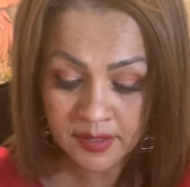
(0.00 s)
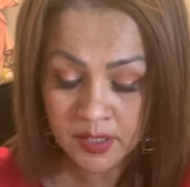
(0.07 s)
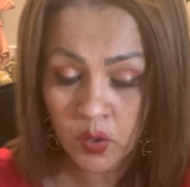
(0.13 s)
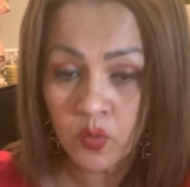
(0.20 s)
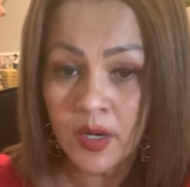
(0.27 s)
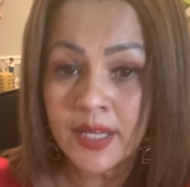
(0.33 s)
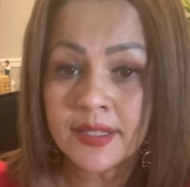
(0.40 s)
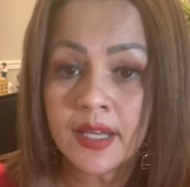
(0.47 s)

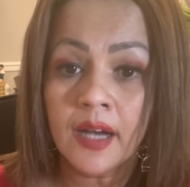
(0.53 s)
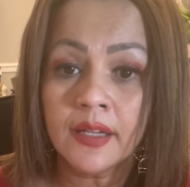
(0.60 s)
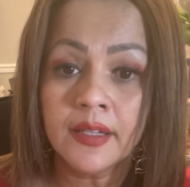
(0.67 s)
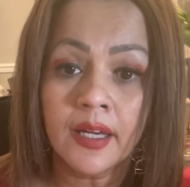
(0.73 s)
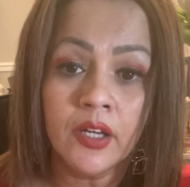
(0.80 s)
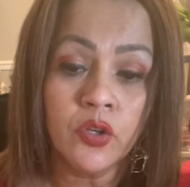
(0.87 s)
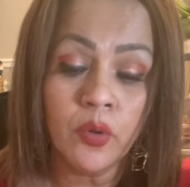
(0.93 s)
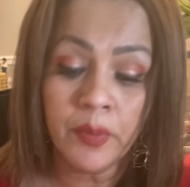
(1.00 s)
Según las cartas
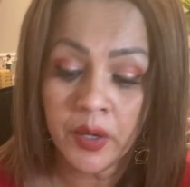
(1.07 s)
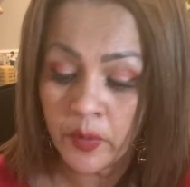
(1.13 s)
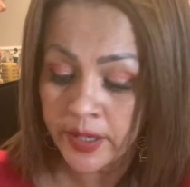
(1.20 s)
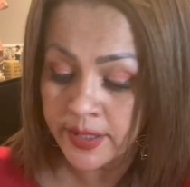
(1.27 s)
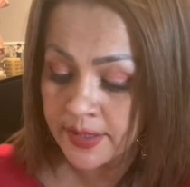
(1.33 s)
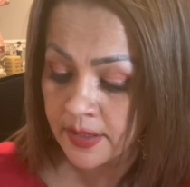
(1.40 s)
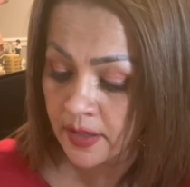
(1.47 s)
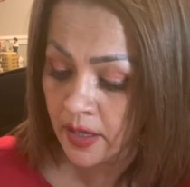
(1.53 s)
que yo veo
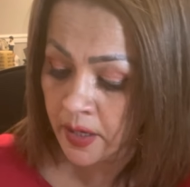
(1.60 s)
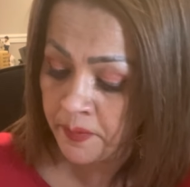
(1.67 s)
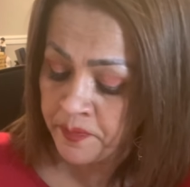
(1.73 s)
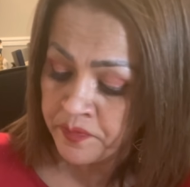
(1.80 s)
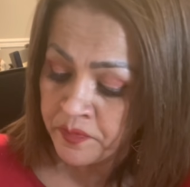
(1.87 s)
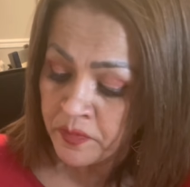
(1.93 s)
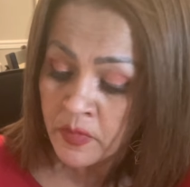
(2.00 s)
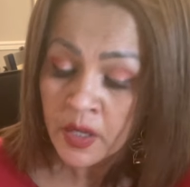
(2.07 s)
es que
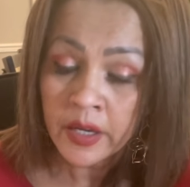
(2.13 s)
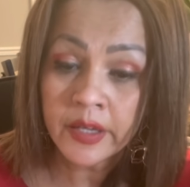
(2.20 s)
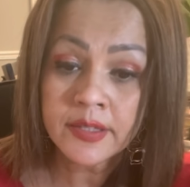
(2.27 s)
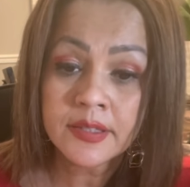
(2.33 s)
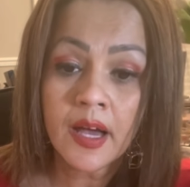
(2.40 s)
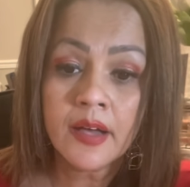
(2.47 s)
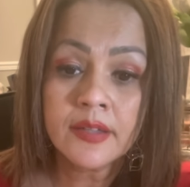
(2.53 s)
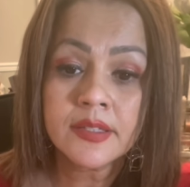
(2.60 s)

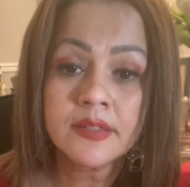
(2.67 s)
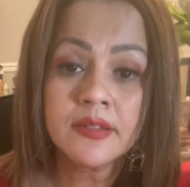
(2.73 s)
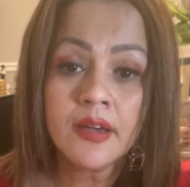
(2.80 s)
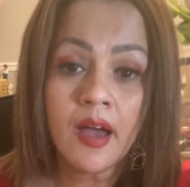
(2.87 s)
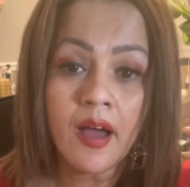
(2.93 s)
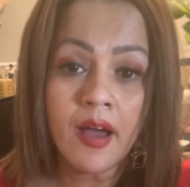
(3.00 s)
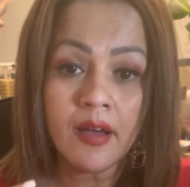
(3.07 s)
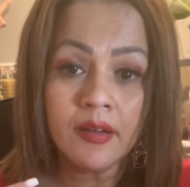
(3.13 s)
estás
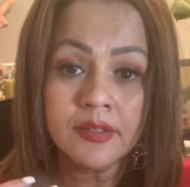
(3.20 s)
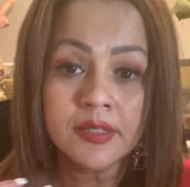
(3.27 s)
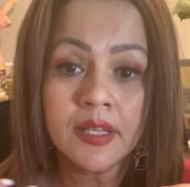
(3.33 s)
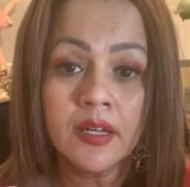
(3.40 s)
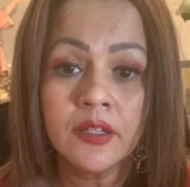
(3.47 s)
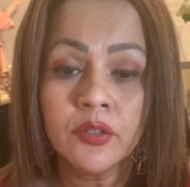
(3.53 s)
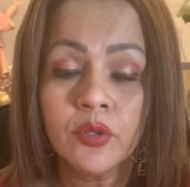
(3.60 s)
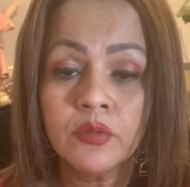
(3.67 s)
ya
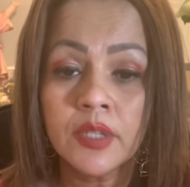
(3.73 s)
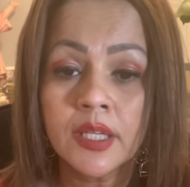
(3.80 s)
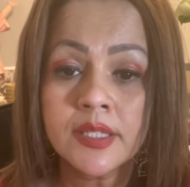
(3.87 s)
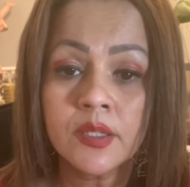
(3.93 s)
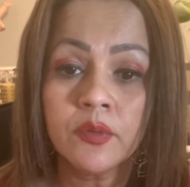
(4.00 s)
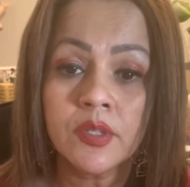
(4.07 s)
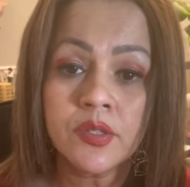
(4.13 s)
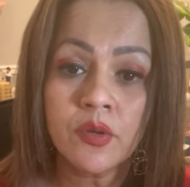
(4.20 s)
saliendo de una
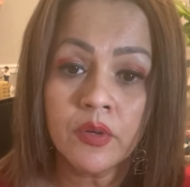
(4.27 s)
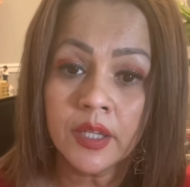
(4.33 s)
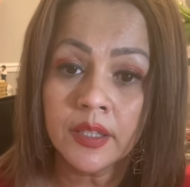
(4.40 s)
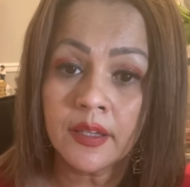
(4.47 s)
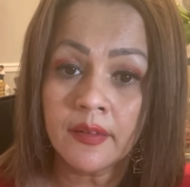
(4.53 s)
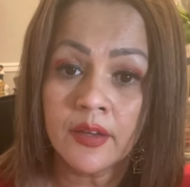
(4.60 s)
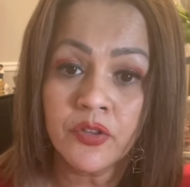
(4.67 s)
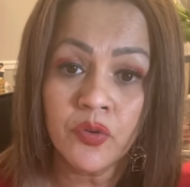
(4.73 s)
situación que
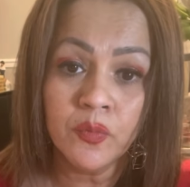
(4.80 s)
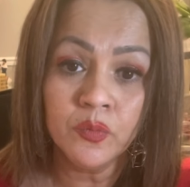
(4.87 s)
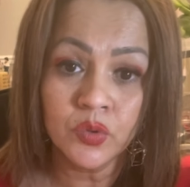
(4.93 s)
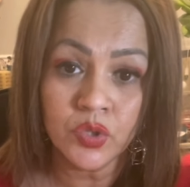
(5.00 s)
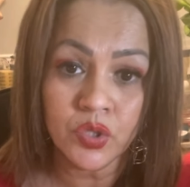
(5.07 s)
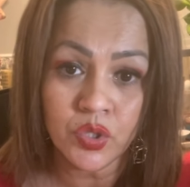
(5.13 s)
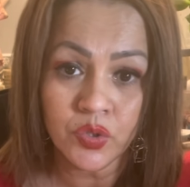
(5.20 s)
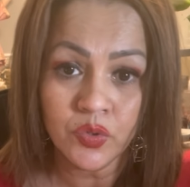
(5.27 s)
te dañó
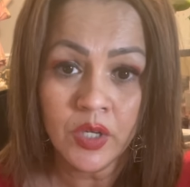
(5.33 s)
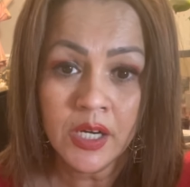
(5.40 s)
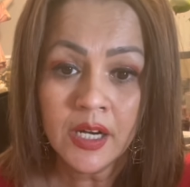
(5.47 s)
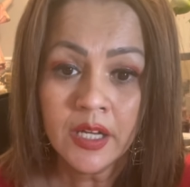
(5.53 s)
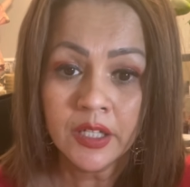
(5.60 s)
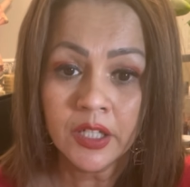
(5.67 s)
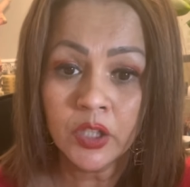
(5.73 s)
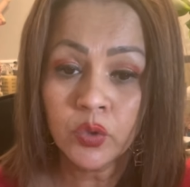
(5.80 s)
mucho
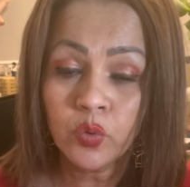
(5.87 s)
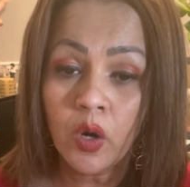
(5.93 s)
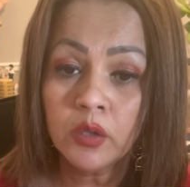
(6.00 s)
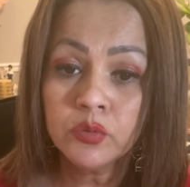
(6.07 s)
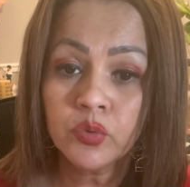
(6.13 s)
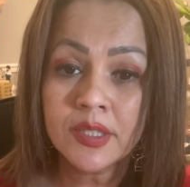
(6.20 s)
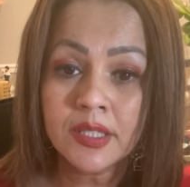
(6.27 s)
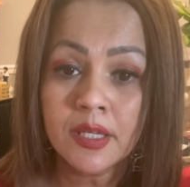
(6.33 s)
y tu
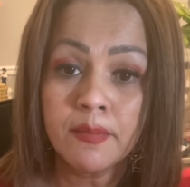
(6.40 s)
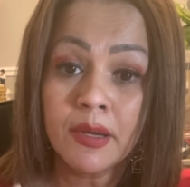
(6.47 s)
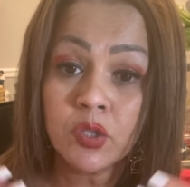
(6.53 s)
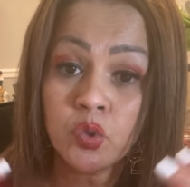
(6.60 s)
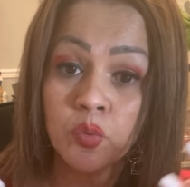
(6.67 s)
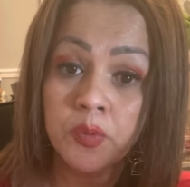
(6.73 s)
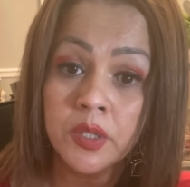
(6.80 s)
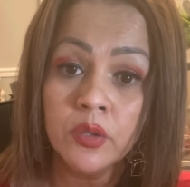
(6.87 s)
autoestima ha
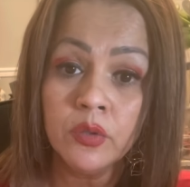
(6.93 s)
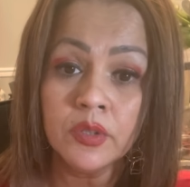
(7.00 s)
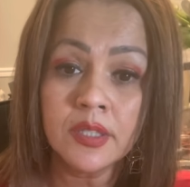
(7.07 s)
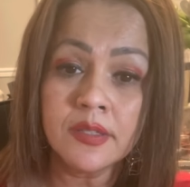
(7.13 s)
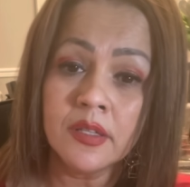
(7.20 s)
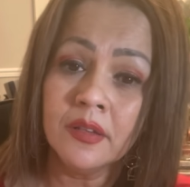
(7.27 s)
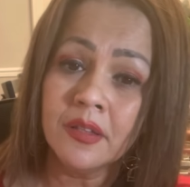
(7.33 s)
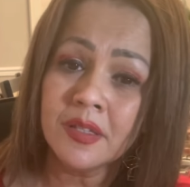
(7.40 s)
subido, te
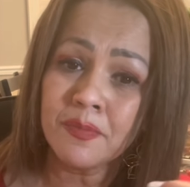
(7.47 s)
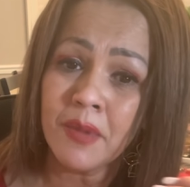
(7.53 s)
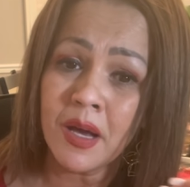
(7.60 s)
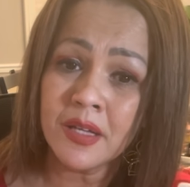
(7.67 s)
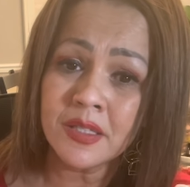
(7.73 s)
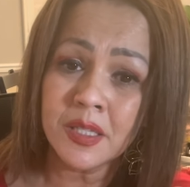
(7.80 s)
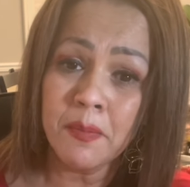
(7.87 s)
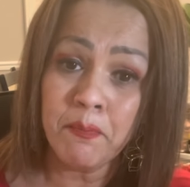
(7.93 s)
sientes
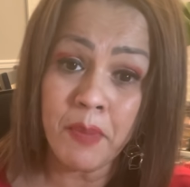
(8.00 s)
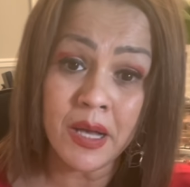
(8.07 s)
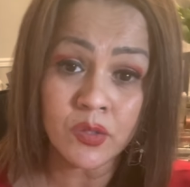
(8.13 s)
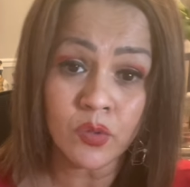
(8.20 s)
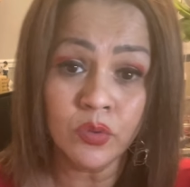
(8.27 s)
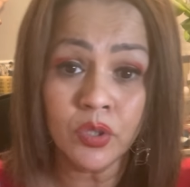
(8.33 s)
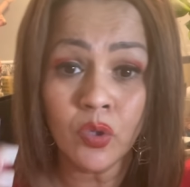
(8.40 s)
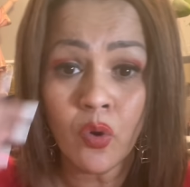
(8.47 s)
más en paz
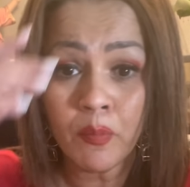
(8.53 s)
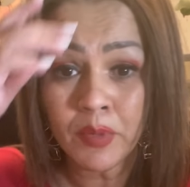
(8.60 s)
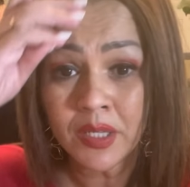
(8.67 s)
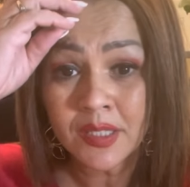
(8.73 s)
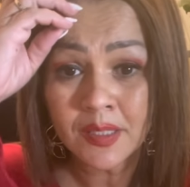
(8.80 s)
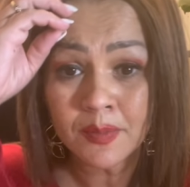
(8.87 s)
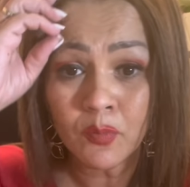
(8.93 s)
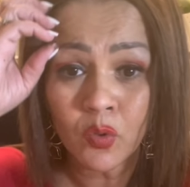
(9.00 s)
contigo
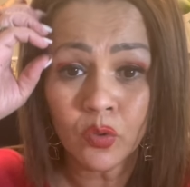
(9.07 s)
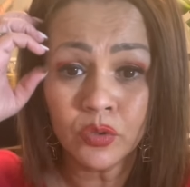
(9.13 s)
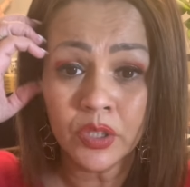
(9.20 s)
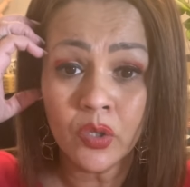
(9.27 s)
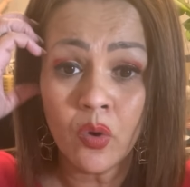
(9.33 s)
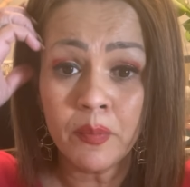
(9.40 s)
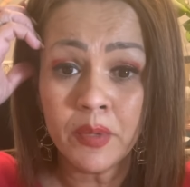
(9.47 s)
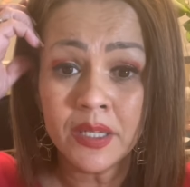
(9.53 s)
mismo,
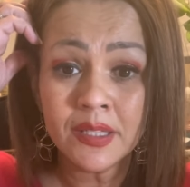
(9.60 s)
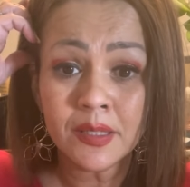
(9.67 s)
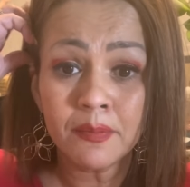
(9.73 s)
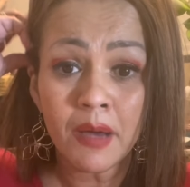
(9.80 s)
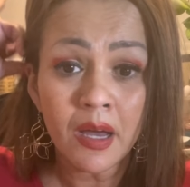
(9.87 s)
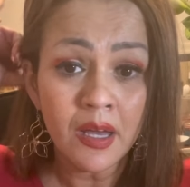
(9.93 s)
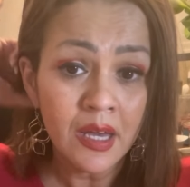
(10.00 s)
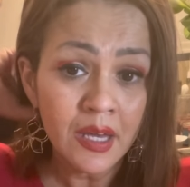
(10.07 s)
contigo
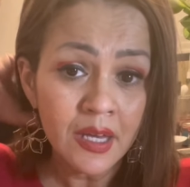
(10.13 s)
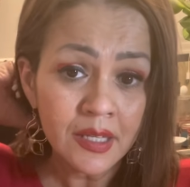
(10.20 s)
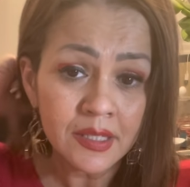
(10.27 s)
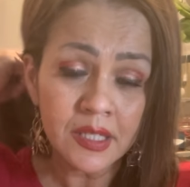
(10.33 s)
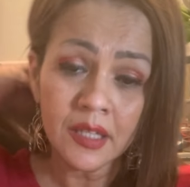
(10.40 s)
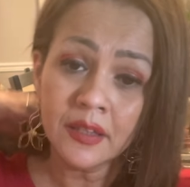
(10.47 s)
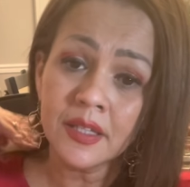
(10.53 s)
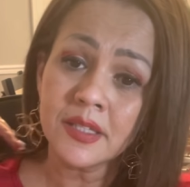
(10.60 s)
misma,
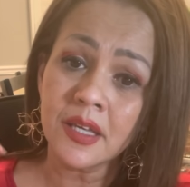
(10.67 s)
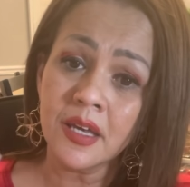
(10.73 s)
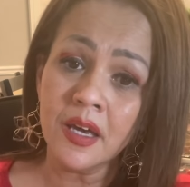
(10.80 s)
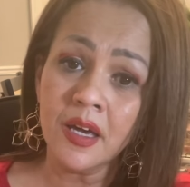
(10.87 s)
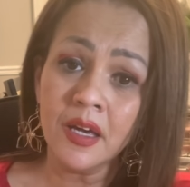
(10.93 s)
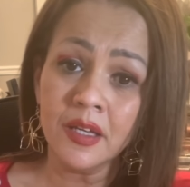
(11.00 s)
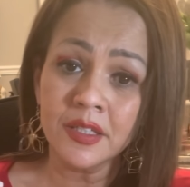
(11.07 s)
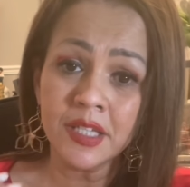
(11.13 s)
sientes
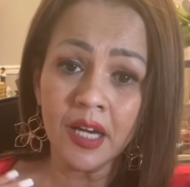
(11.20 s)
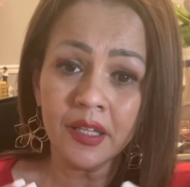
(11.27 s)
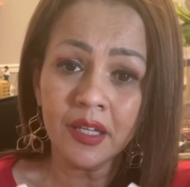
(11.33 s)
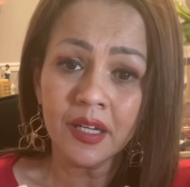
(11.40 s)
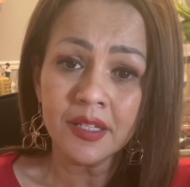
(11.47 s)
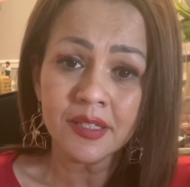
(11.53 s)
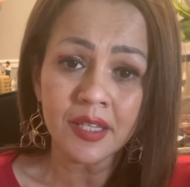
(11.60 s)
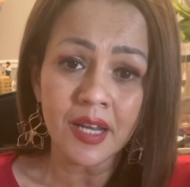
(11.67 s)
que ya
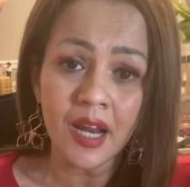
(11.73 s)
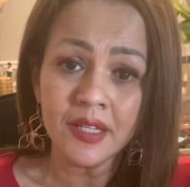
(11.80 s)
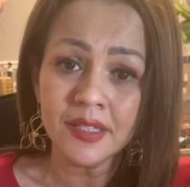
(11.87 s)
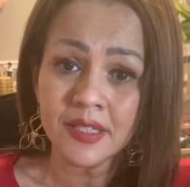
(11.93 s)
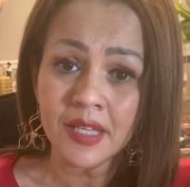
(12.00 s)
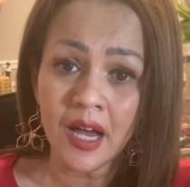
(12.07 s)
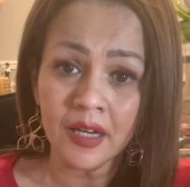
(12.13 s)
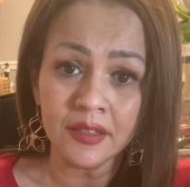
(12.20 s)
quieres
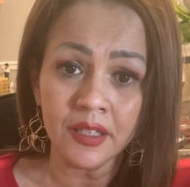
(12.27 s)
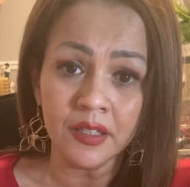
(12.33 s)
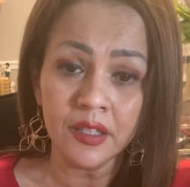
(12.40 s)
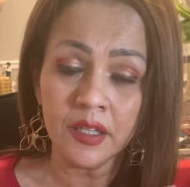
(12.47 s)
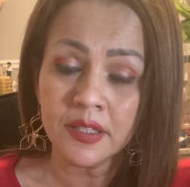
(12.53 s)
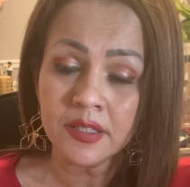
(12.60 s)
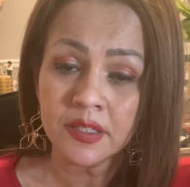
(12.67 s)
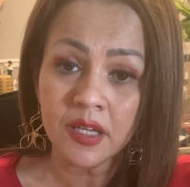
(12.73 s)
realizarte,
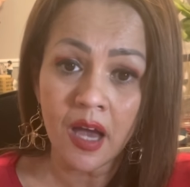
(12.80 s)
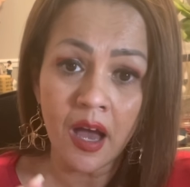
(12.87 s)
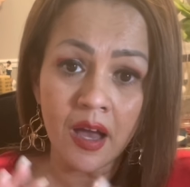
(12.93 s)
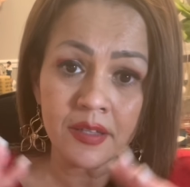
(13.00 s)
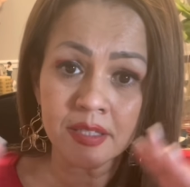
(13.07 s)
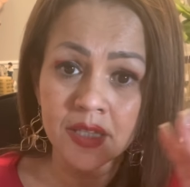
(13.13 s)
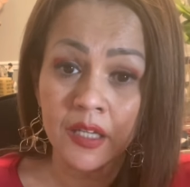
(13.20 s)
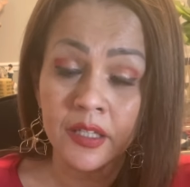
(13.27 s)
quieres ya
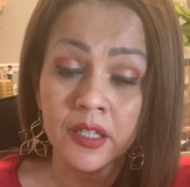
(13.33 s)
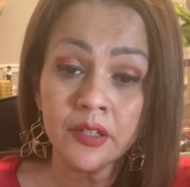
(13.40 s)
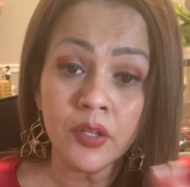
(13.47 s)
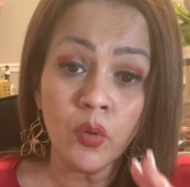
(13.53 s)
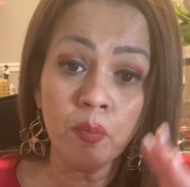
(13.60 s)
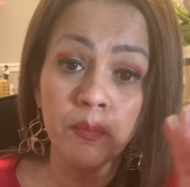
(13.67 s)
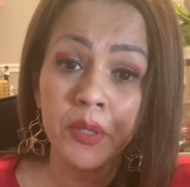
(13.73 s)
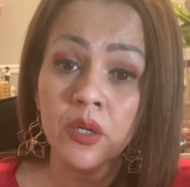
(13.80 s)
salir de
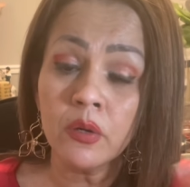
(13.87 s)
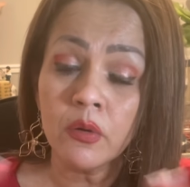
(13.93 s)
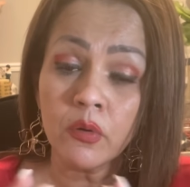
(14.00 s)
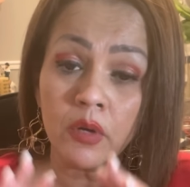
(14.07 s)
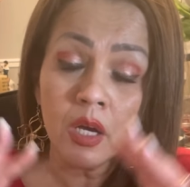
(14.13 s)
un,